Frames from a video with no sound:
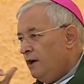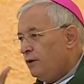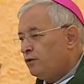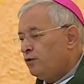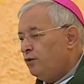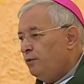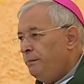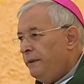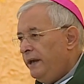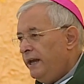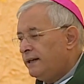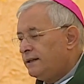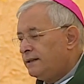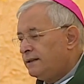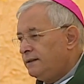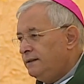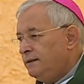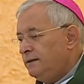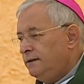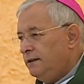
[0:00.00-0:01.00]
Como é
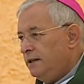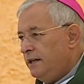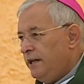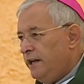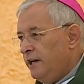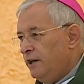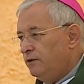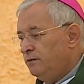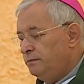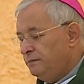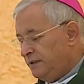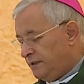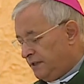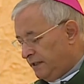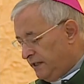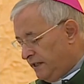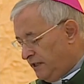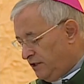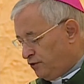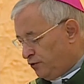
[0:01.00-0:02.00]
que eu me
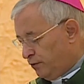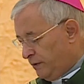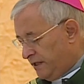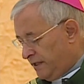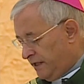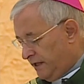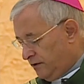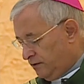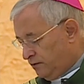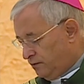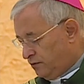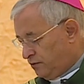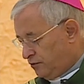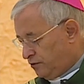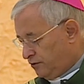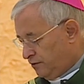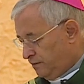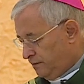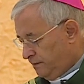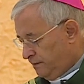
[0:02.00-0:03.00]
dirijo a
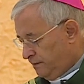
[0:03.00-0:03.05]
Deus?